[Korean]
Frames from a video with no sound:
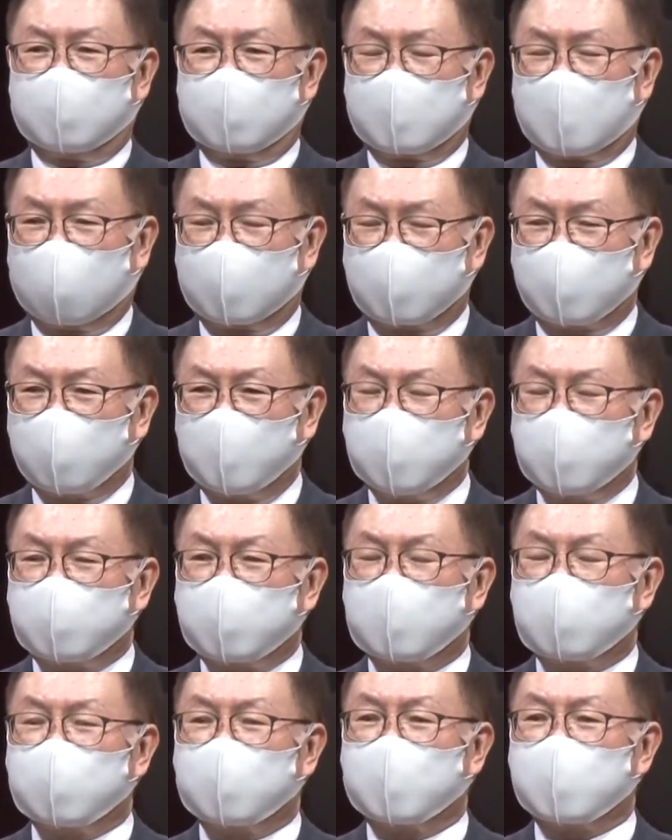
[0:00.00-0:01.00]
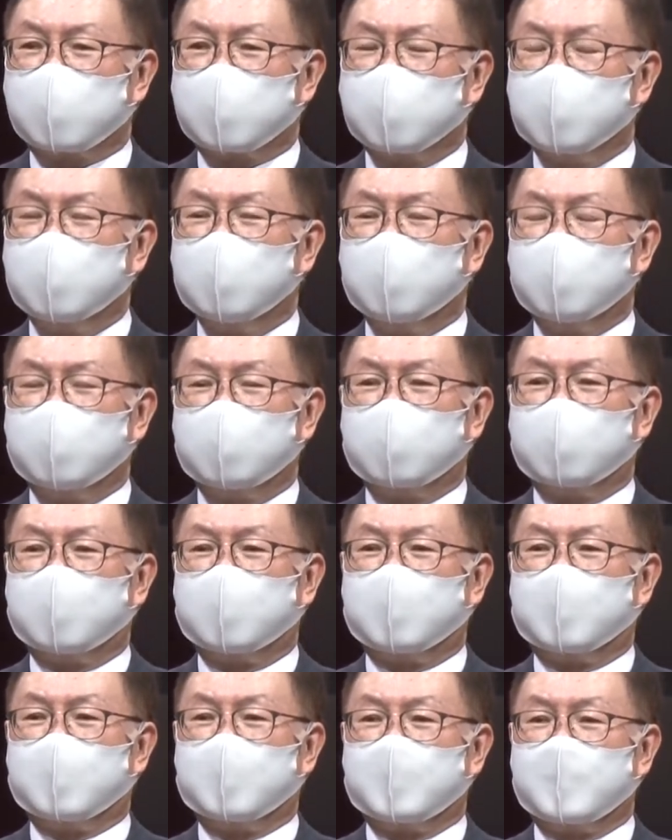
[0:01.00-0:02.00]
갖고 있던 것을
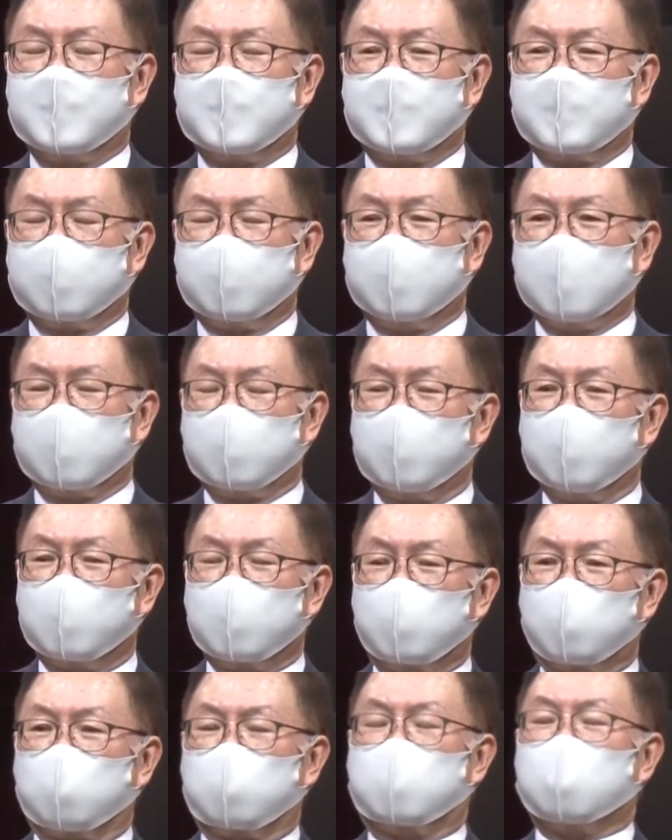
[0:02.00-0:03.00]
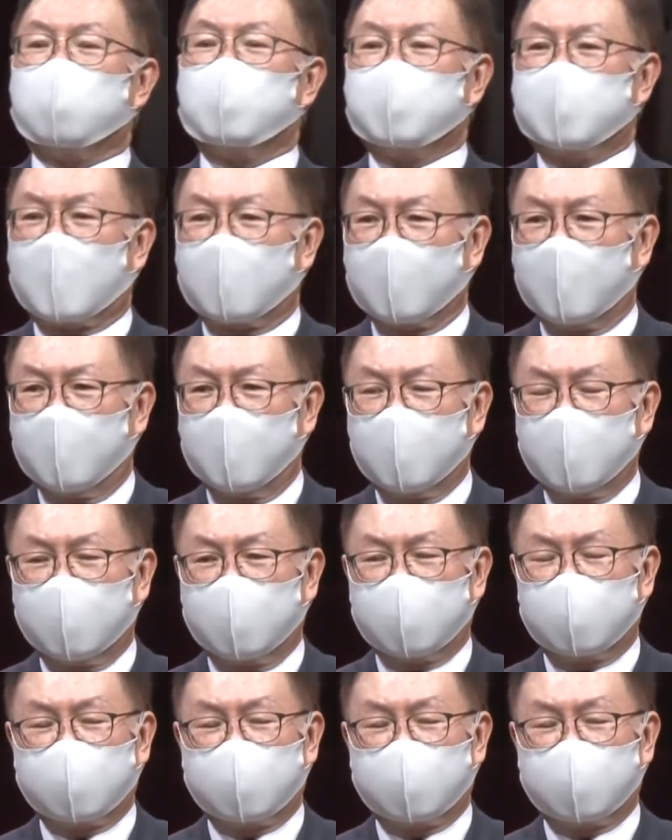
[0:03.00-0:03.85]
때로는 주셨다가